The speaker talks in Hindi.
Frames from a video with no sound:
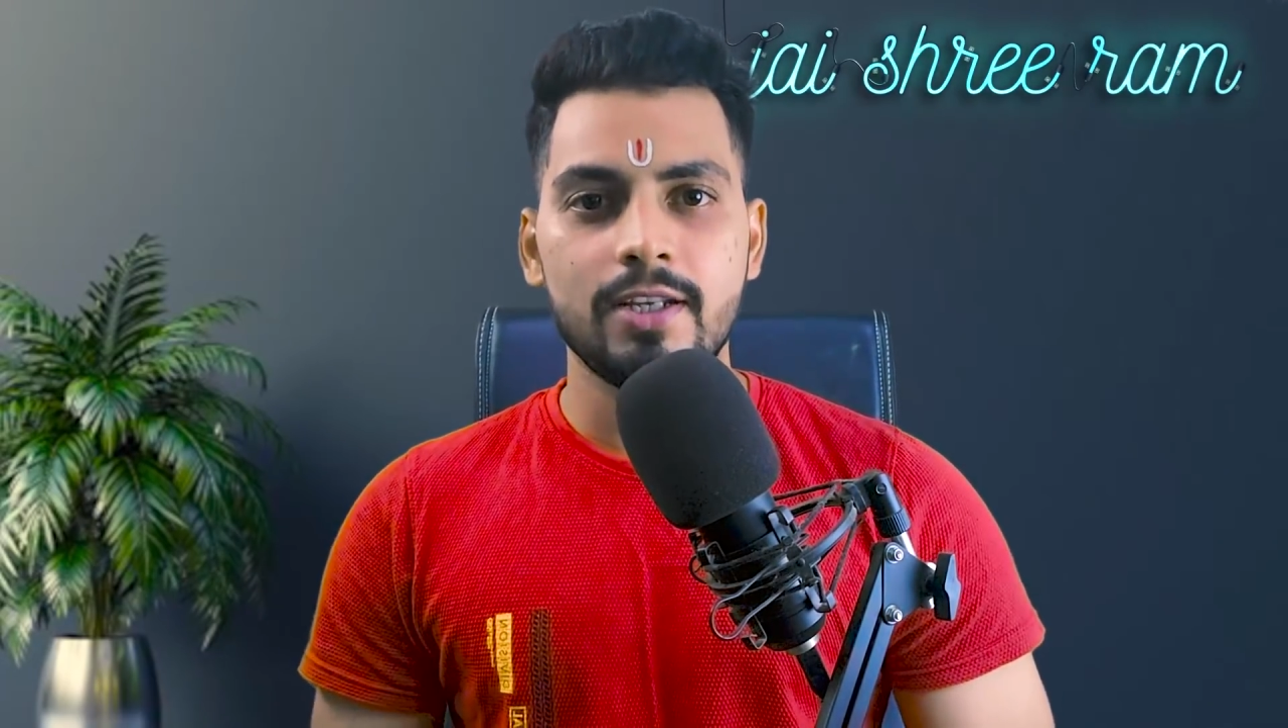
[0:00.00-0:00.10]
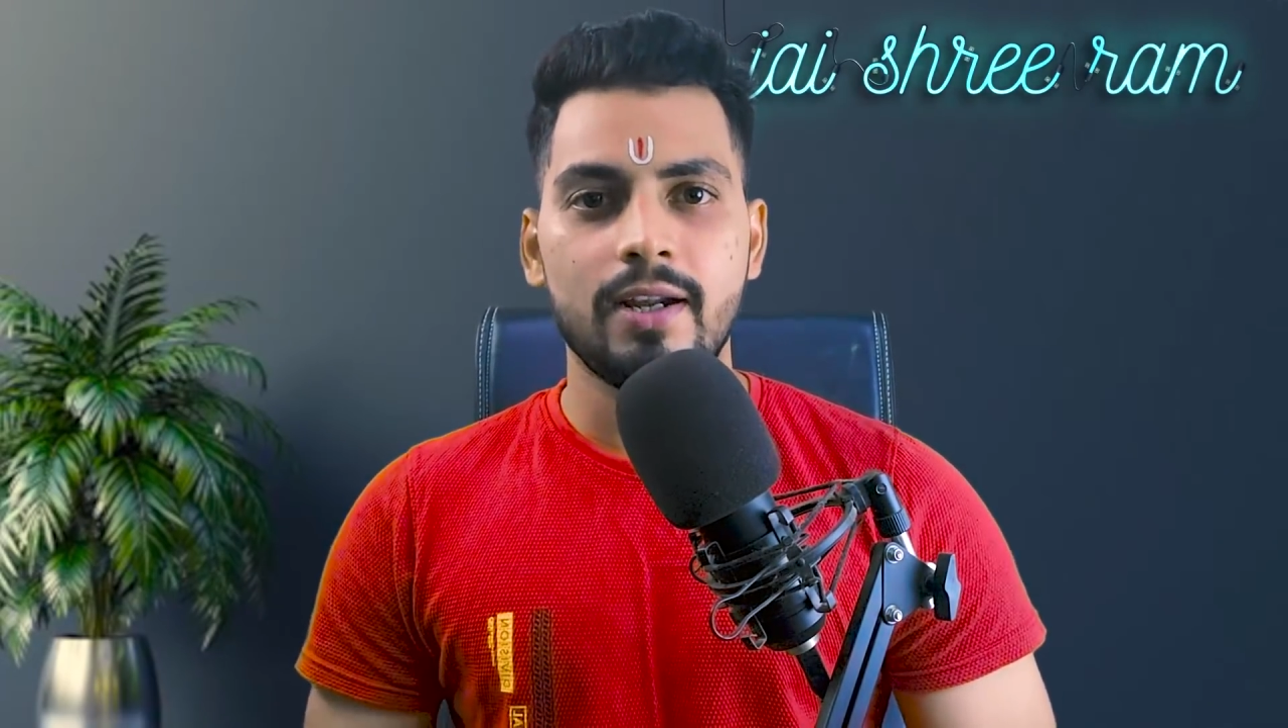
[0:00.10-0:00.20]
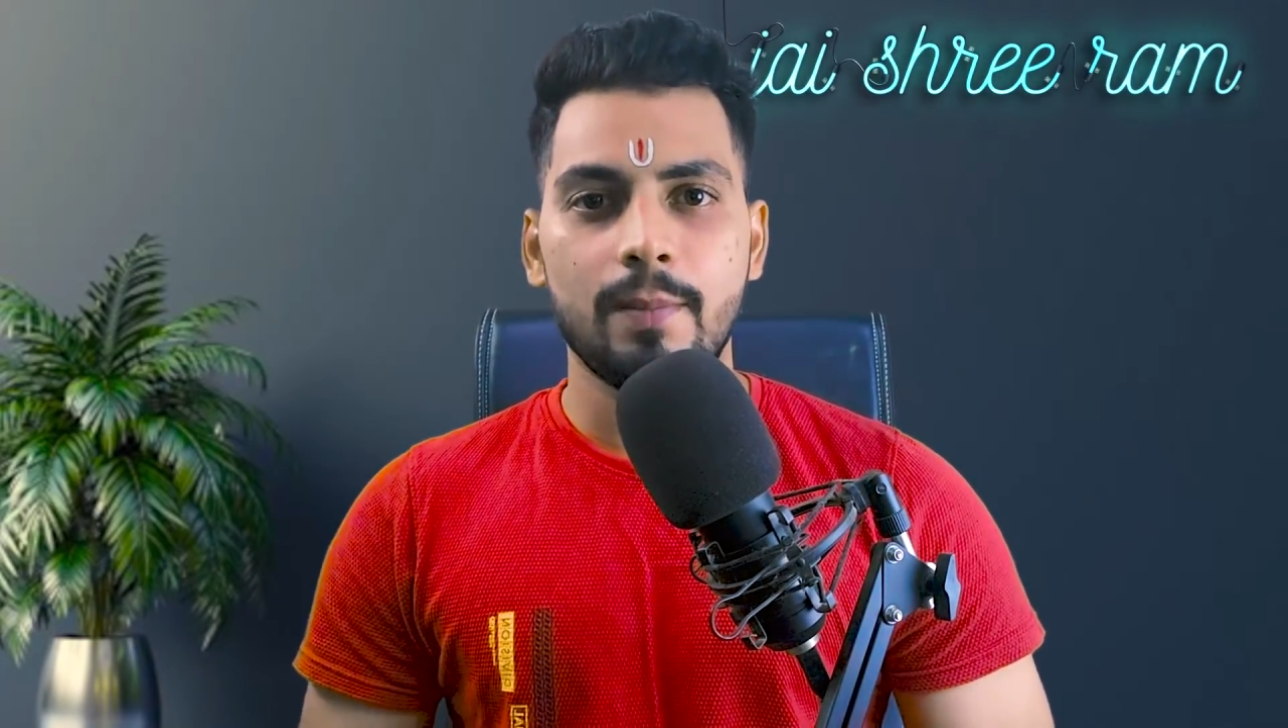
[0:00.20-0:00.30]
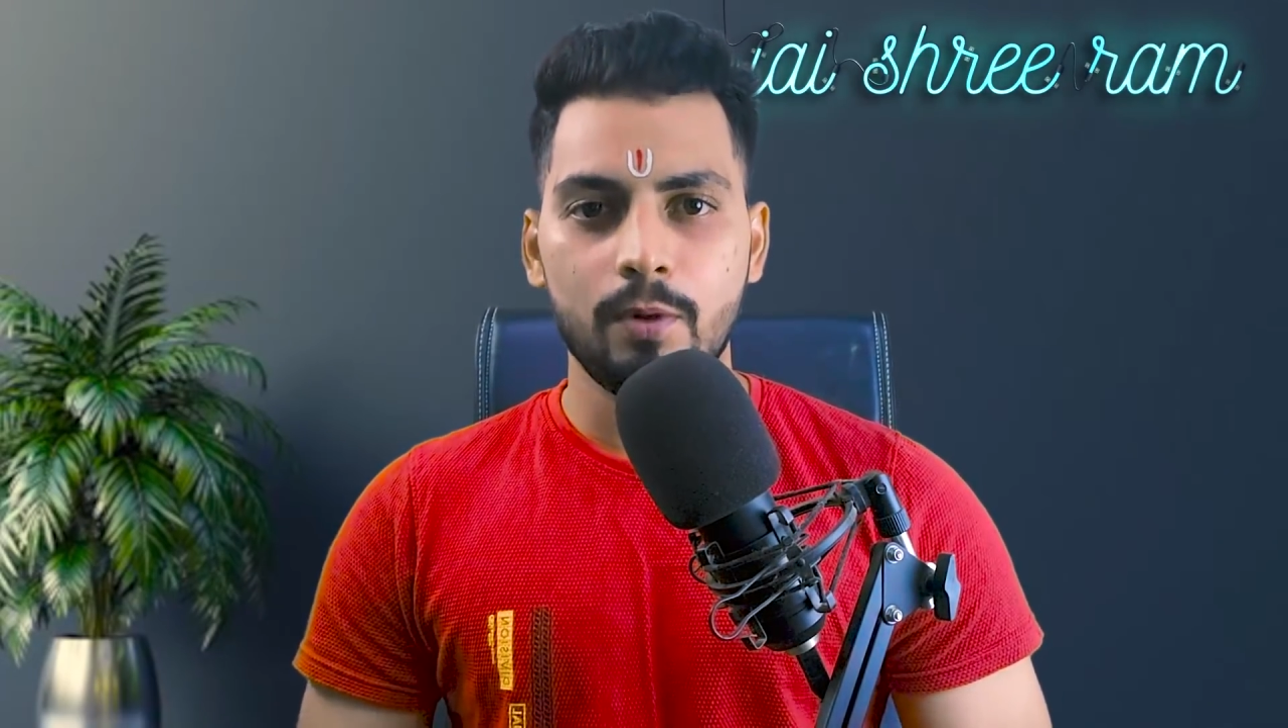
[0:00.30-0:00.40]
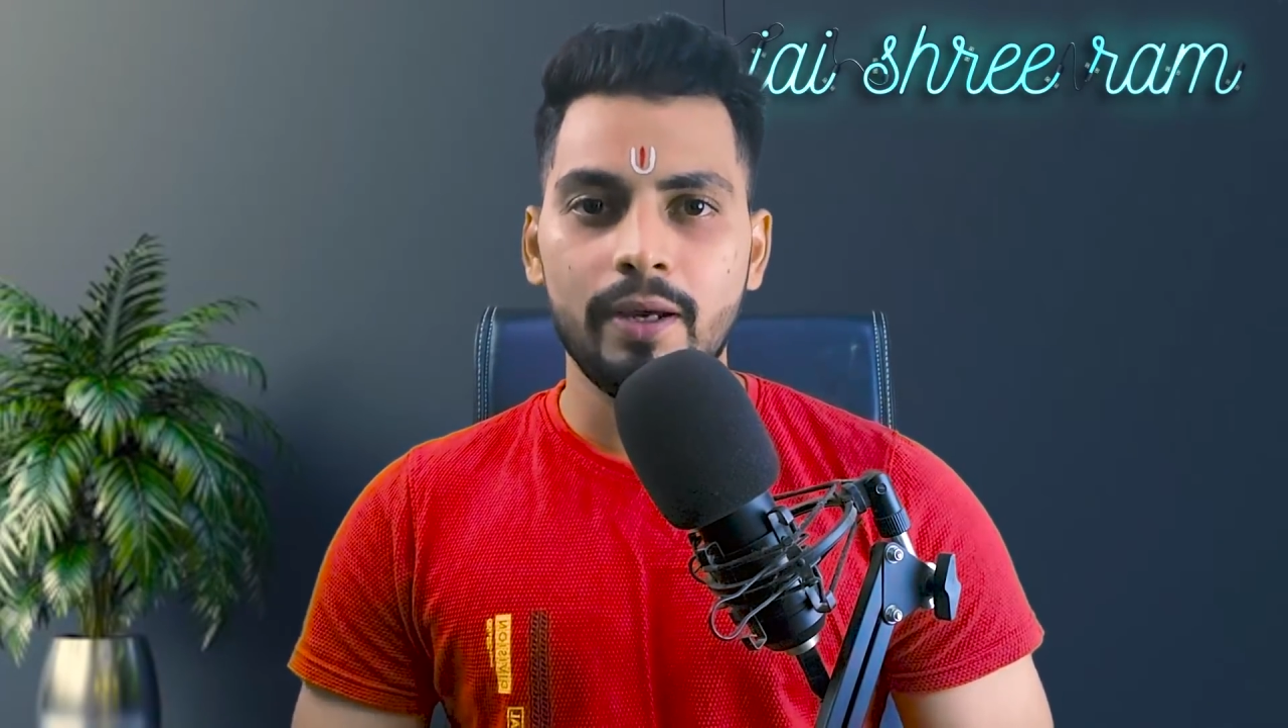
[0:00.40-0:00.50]
चल
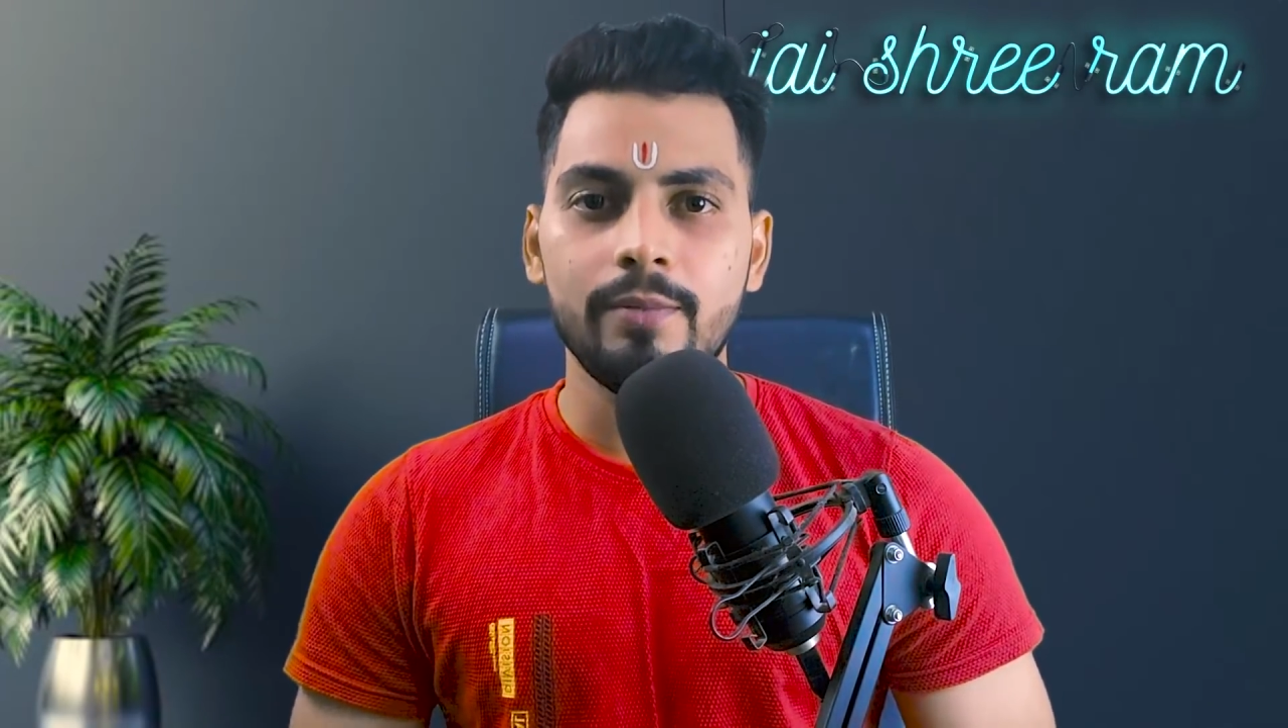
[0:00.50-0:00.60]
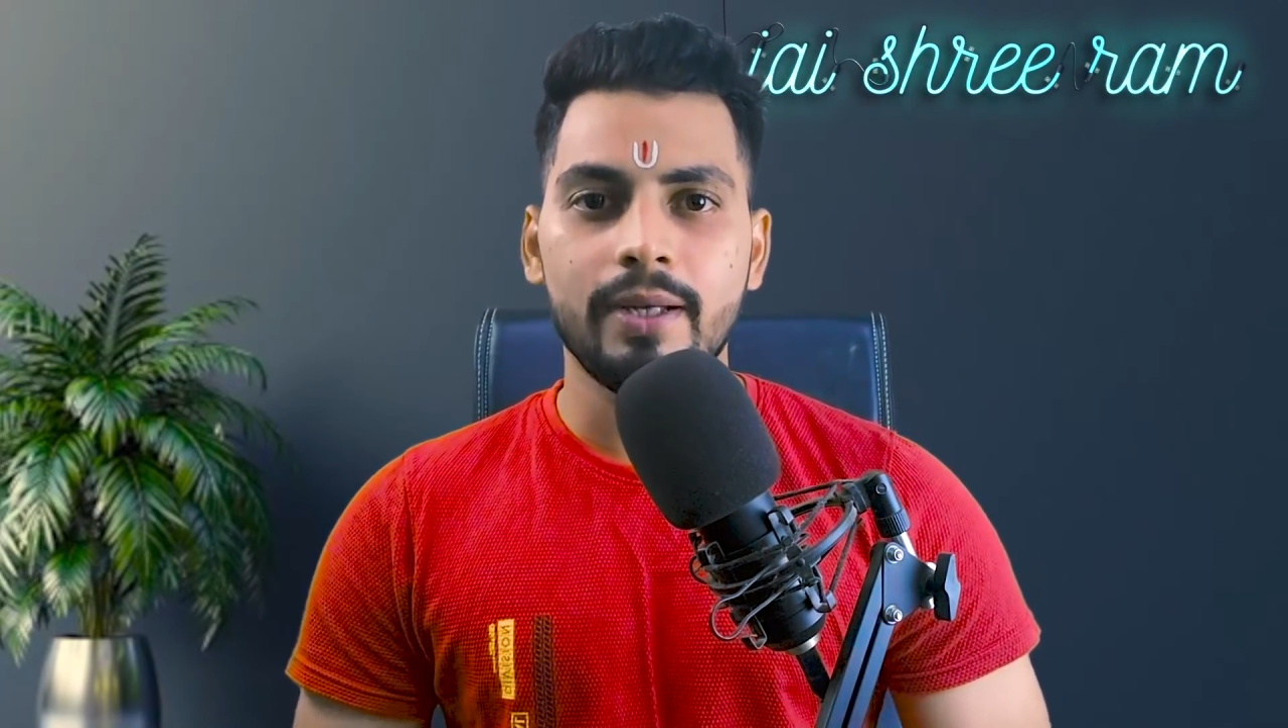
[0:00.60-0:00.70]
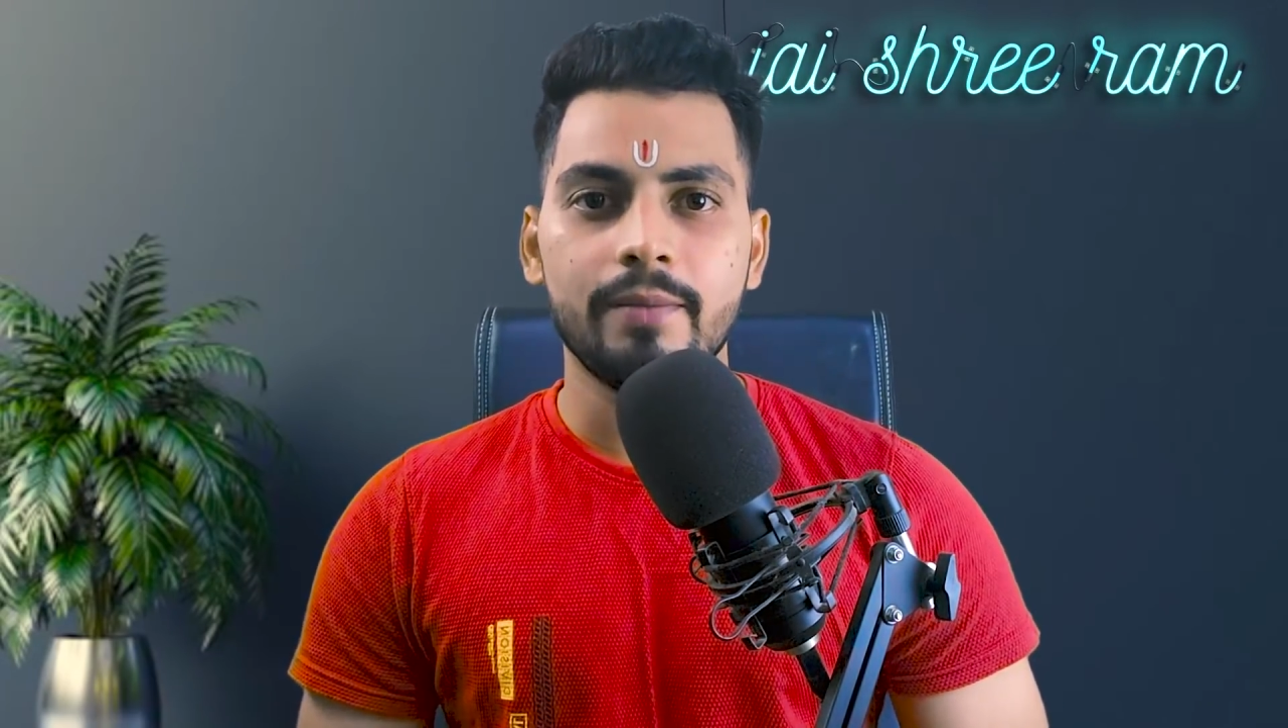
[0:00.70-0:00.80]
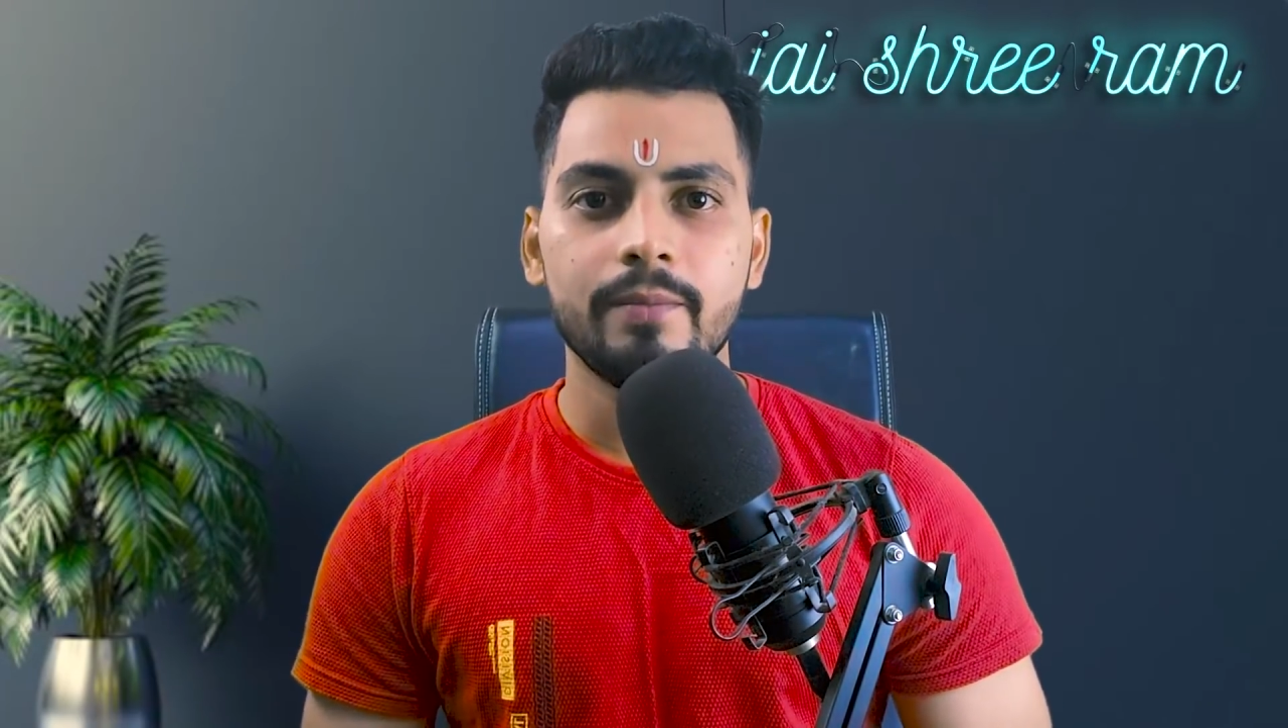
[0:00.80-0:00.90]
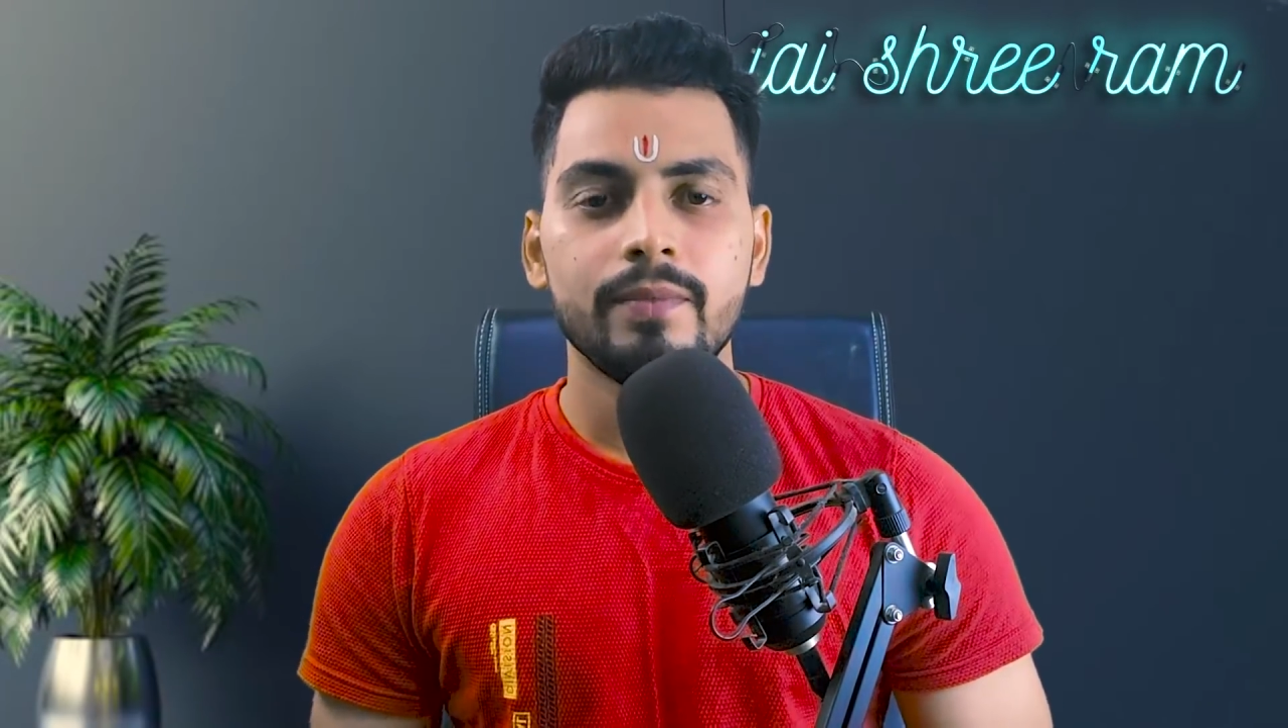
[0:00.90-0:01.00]
रहा है आपको मालूम है